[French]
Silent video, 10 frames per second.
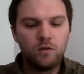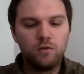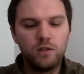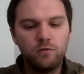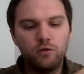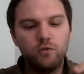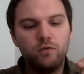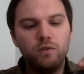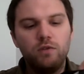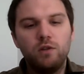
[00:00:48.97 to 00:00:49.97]
Au niveau du
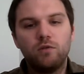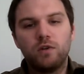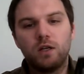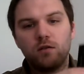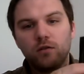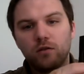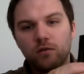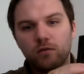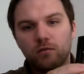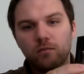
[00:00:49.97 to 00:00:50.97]
Vivinova, le
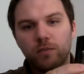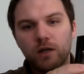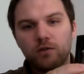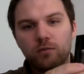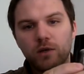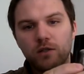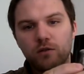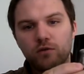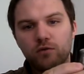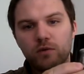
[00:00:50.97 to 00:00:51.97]
pack se
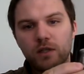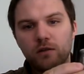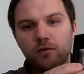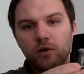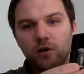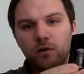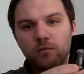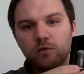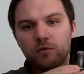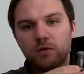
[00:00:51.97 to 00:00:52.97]
présente sous cette
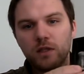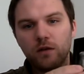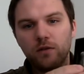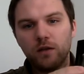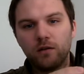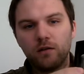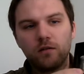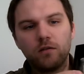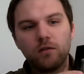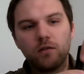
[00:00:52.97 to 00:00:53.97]
forme, donc vous avez
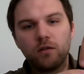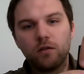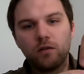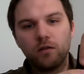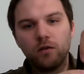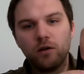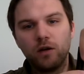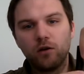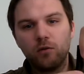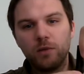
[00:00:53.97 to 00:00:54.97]
le
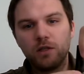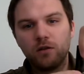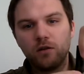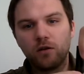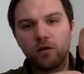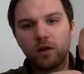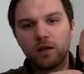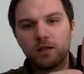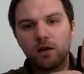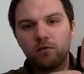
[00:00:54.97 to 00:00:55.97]
clearomiseur
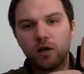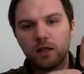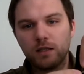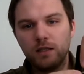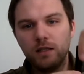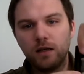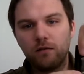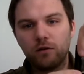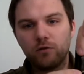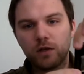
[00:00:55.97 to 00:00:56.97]
réservoir ici,
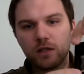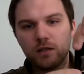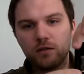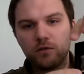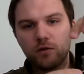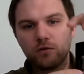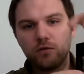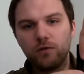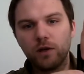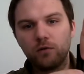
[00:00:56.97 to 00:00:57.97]
avec une résistance
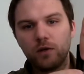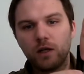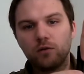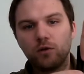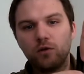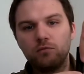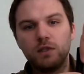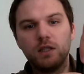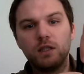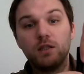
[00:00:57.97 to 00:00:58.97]
2,4 ohms
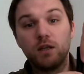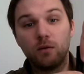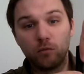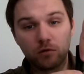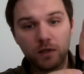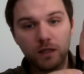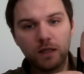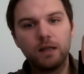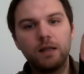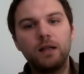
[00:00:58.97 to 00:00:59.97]
qui est déjà montée,
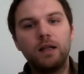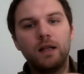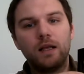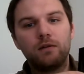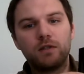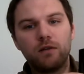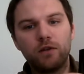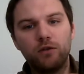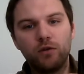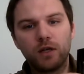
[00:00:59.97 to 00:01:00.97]
et vous avez
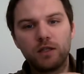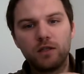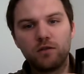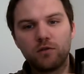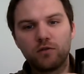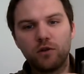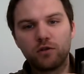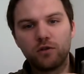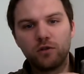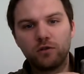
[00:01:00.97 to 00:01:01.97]
deux résistances de
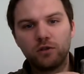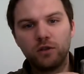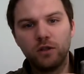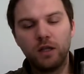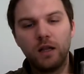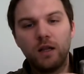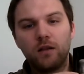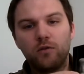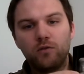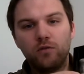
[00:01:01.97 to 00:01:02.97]
rechange,
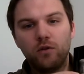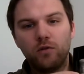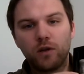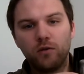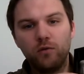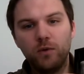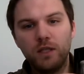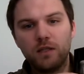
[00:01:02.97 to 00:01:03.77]
une 2,8